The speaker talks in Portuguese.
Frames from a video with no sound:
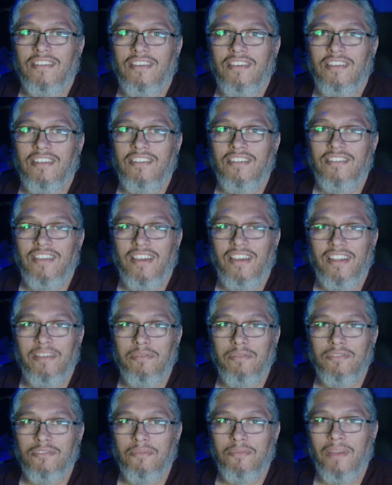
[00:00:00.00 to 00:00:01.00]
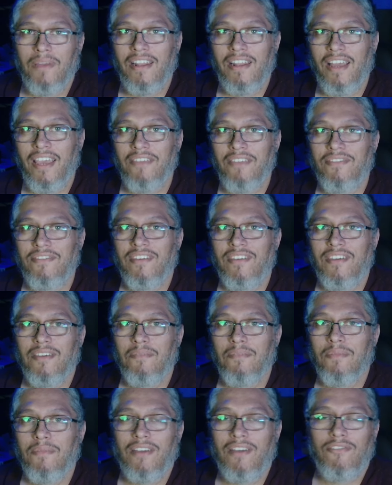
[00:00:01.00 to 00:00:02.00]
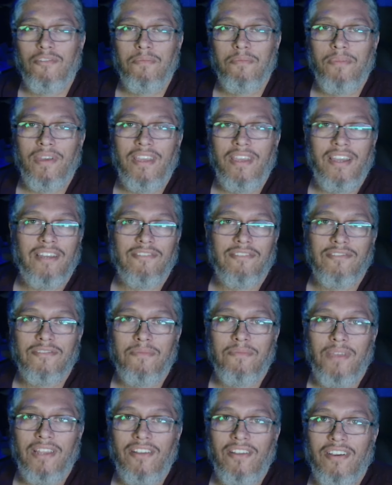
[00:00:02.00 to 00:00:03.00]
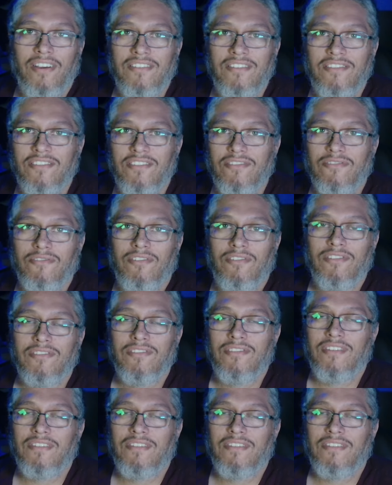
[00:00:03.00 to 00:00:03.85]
iniciaremos uma live para acompanhar os melhores descontos, as